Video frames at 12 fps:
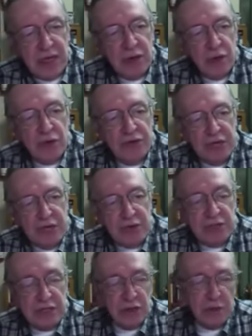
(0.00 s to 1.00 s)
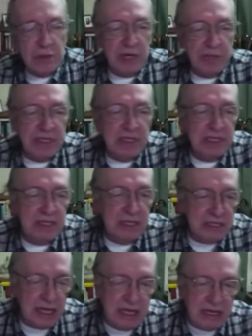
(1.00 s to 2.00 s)
governos a tomar
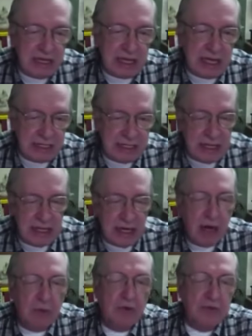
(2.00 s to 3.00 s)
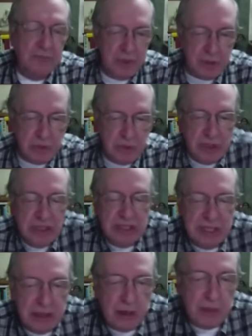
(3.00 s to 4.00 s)
medidas que interessem ao movimento comunista
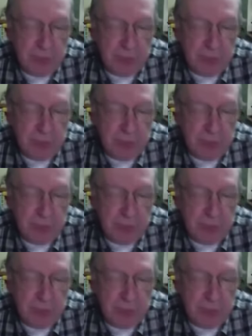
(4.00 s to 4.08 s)
e não ao